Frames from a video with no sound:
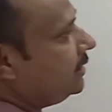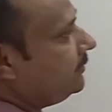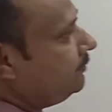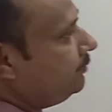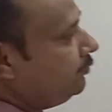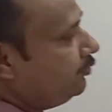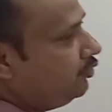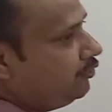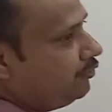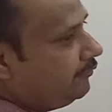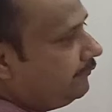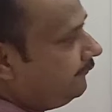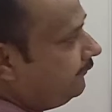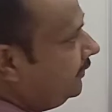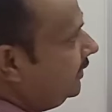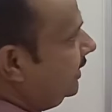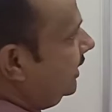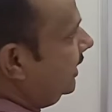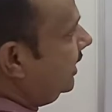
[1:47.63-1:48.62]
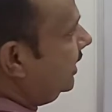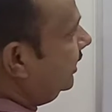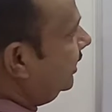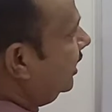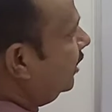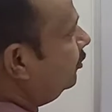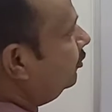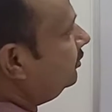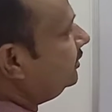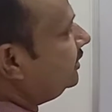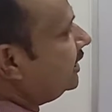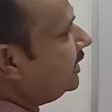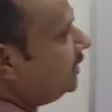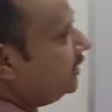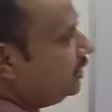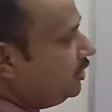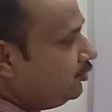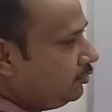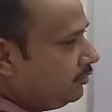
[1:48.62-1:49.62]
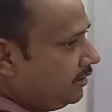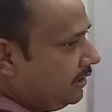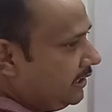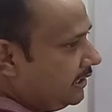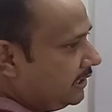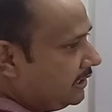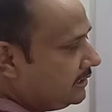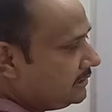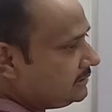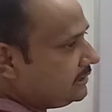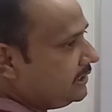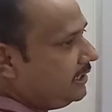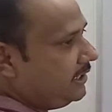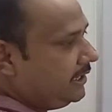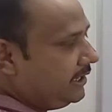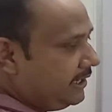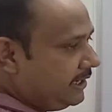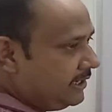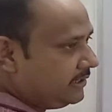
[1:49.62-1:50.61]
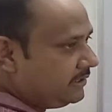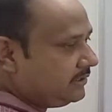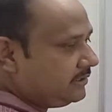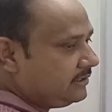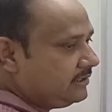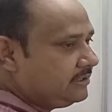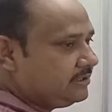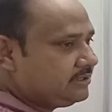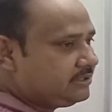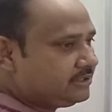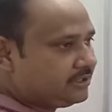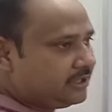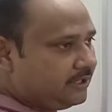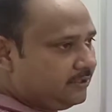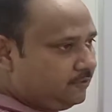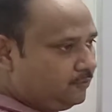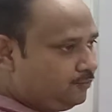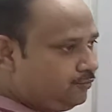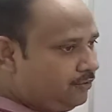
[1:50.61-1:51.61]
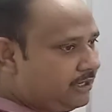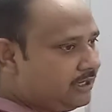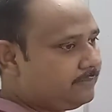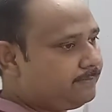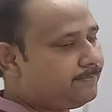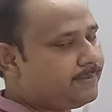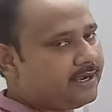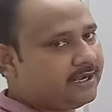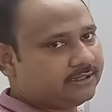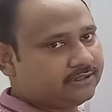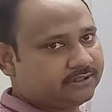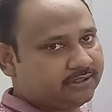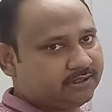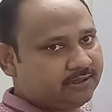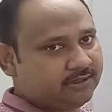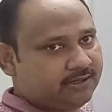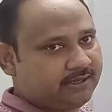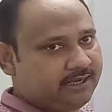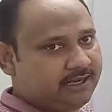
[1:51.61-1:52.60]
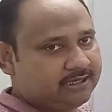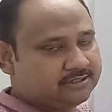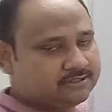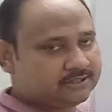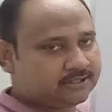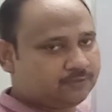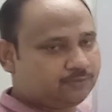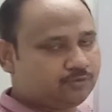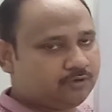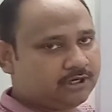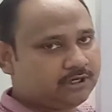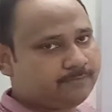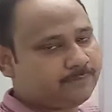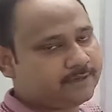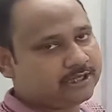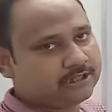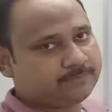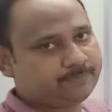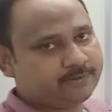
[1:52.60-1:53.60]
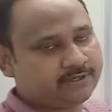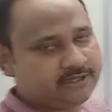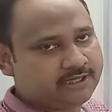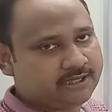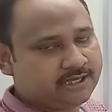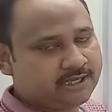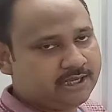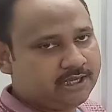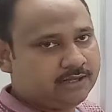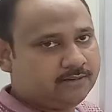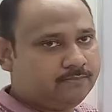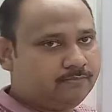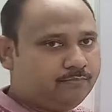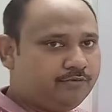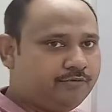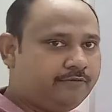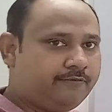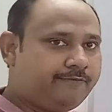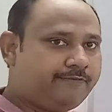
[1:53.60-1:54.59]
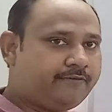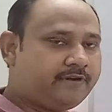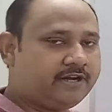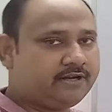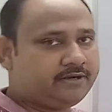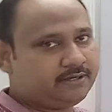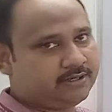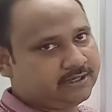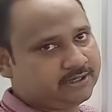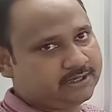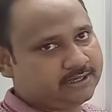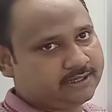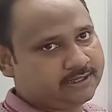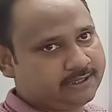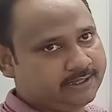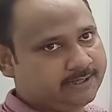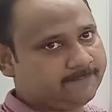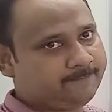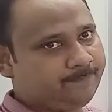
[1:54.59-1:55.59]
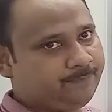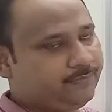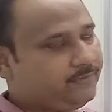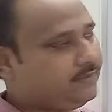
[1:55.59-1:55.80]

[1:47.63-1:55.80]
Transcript: are moved around the nucleus in circular path एक सर्कुलर पाथ पर ये मूव कर रहा है